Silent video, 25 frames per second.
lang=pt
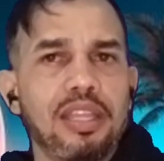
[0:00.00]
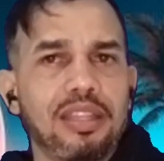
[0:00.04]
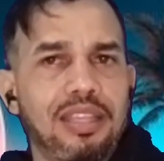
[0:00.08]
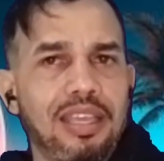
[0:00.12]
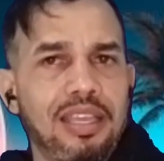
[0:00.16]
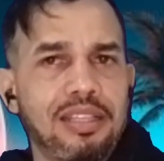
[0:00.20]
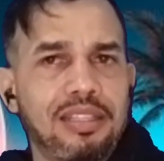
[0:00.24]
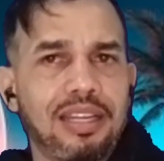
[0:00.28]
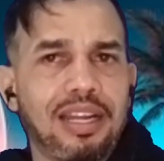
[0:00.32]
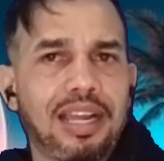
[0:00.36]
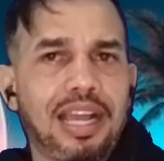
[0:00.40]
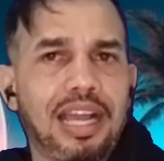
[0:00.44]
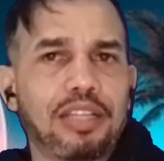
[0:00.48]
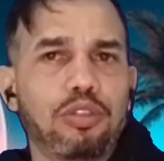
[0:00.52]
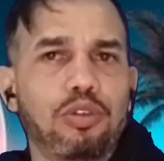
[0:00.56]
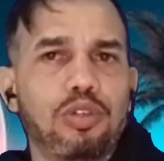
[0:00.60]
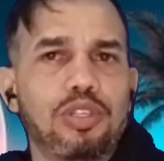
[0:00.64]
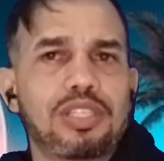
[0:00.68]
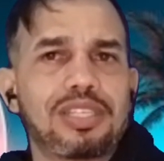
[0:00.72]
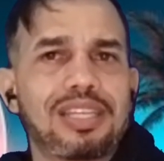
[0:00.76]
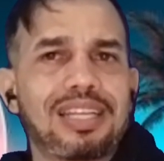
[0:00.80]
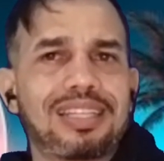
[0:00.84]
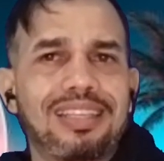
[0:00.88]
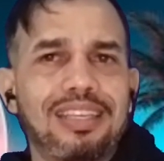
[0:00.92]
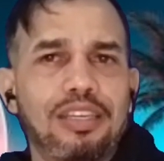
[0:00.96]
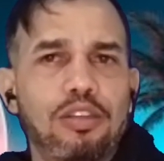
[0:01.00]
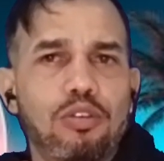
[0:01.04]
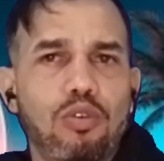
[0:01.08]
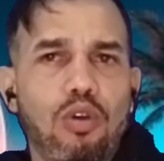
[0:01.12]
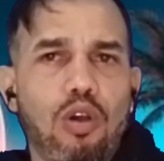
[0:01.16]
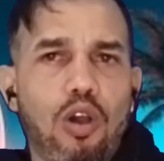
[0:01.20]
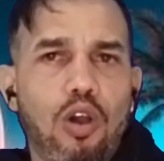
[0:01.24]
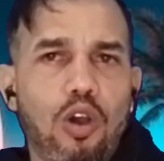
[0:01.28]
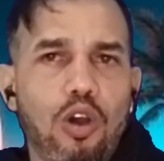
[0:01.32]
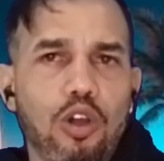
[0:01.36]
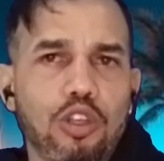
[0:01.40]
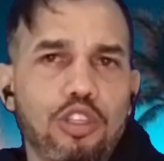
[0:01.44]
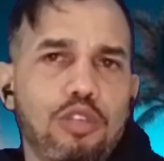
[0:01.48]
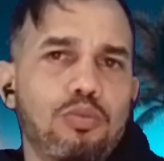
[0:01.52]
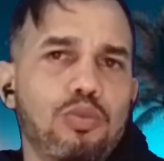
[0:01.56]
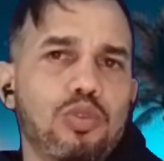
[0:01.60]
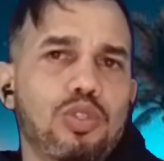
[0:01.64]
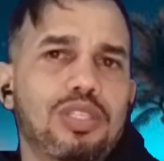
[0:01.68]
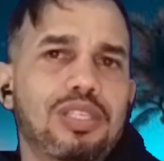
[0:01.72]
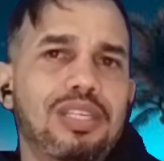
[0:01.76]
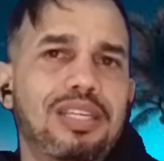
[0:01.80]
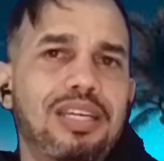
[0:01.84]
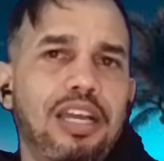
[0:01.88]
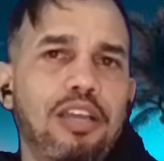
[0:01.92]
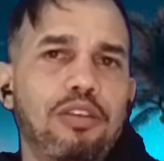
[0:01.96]
Tem entregadores que está tendo
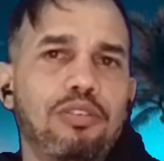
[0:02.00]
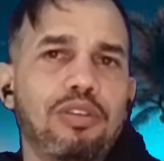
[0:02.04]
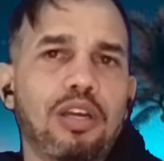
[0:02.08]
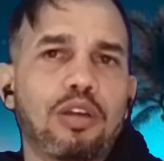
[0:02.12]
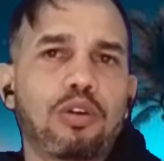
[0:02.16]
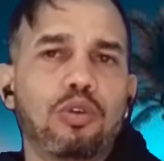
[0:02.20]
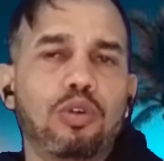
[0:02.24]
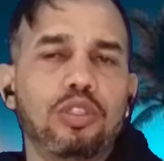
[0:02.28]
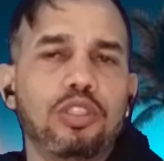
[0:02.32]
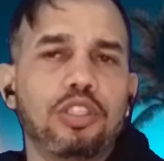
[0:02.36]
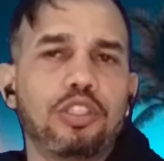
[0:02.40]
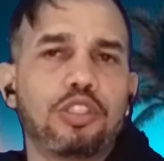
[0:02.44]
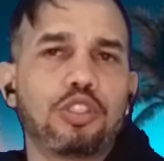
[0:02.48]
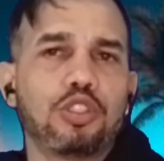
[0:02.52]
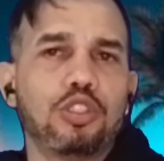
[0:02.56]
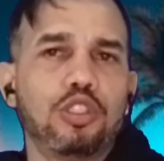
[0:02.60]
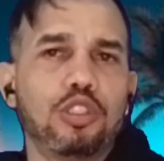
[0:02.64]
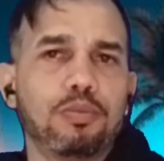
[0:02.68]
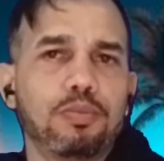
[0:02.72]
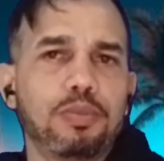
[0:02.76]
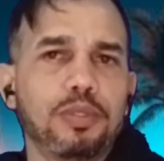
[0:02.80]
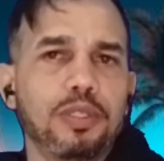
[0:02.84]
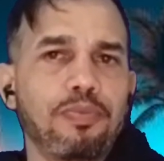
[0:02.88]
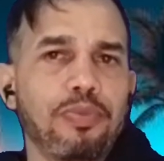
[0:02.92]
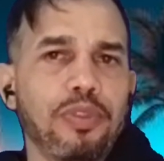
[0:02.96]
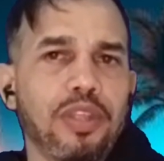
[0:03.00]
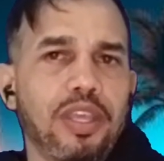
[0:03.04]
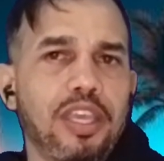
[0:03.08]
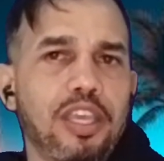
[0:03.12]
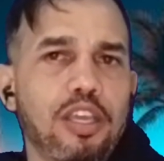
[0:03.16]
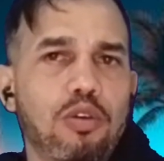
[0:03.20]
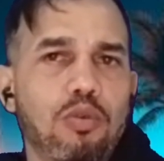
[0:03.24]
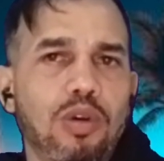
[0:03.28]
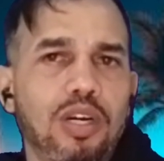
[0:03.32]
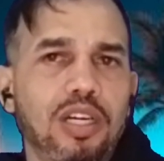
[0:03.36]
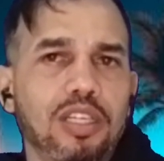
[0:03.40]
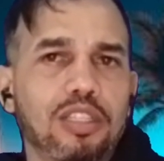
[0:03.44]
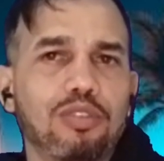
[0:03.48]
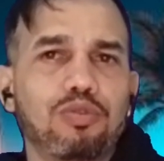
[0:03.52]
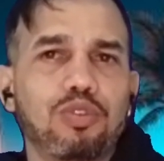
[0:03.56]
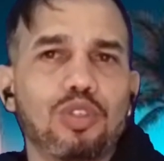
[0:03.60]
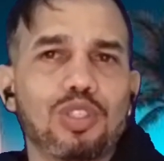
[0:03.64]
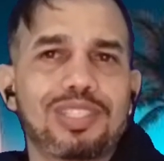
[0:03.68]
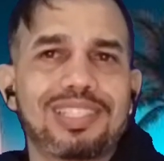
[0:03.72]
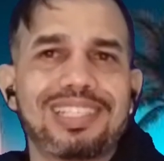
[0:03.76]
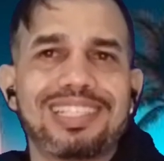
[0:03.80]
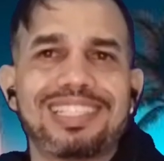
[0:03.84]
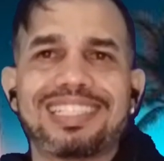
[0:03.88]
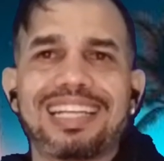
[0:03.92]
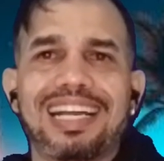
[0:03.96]
ótimos ganhos na Corner Shop, enquanto
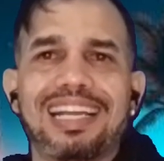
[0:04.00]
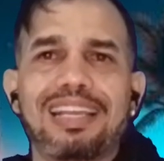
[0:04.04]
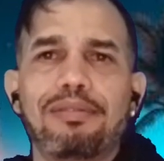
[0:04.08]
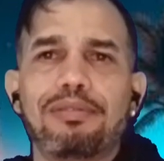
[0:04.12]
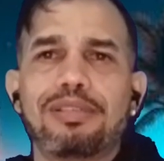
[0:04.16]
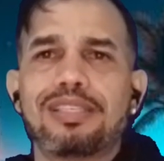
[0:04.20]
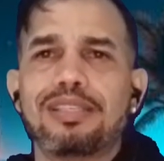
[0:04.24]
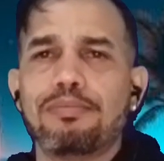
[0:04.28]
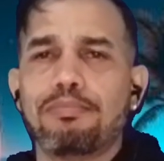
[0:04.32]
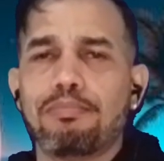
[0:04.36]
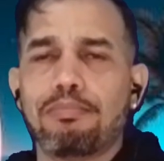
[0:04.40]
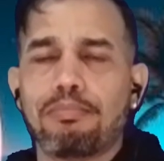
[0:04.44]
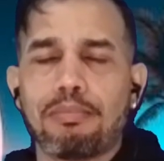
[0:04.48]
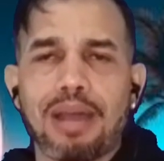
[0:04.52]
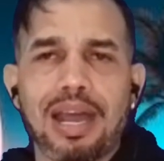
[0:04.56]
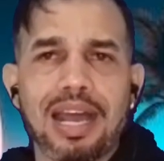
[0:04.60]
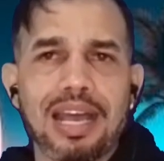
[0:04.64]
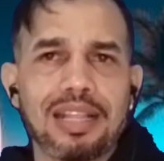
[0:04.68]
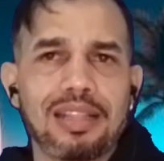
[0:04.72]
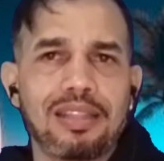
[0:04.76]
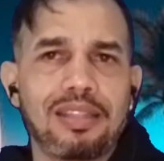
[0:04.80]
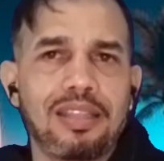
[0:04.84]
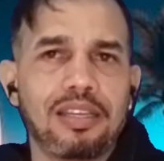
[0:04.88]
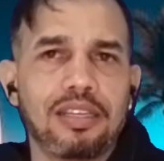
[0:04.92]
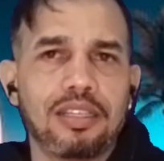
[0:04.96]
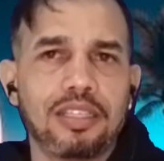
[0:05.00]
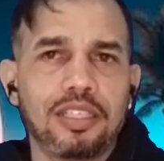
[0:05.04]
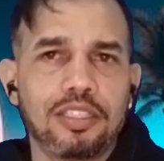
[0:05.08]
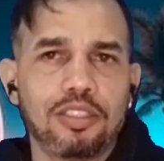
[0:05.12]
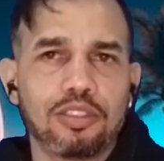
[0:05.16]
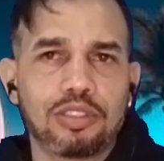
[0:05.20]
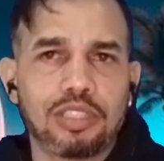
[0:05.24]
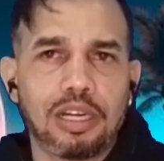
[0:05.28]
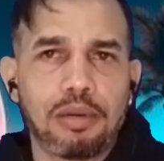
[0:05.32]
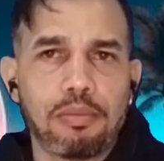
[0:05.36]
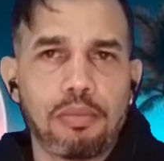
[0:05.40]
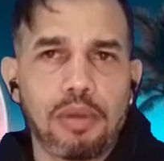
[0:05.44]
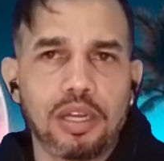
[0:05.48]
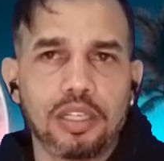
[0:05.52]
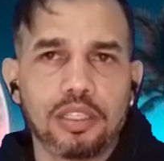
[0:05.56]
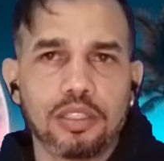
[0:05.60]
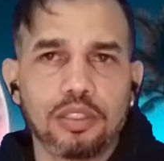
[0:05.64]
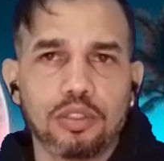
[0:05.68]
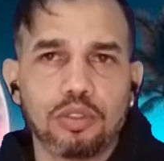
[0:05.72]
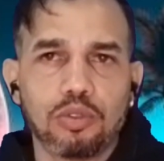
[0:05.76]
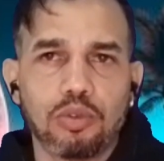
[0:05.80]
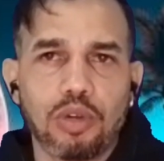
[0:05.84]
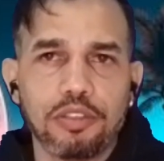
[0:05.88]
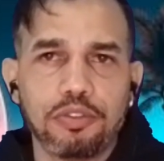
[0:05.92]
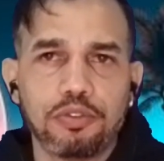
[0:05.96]
você está aí se martelando
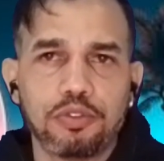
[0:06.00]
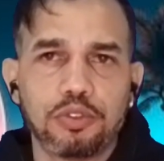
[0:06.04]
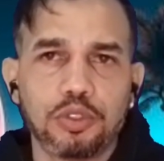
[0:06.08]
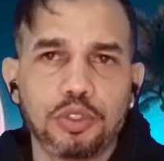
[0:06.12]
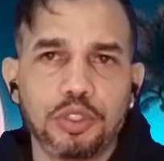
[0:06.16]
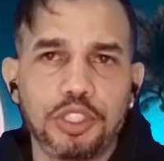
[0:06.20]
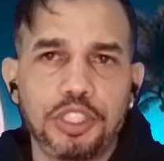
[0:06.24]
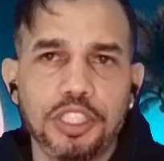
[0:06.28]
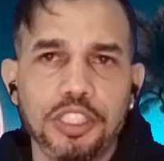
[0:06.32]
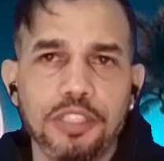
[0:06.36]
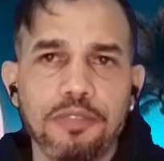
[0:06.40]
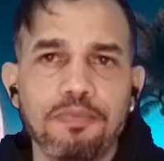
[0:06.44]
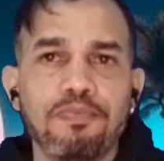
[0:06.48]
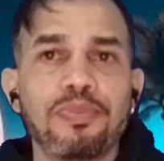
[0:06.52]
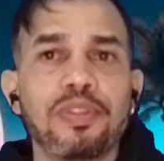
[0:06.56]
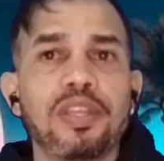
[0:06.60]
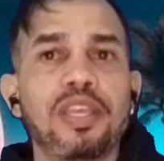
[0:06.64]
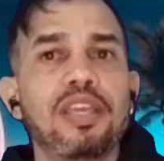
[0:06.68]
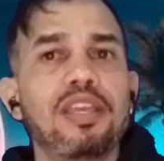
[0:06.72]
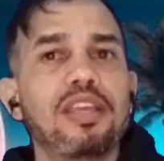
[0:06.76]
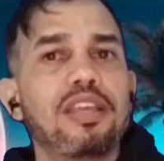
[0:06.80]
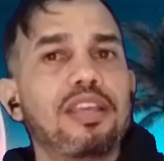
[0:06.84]
trabalhando no iFood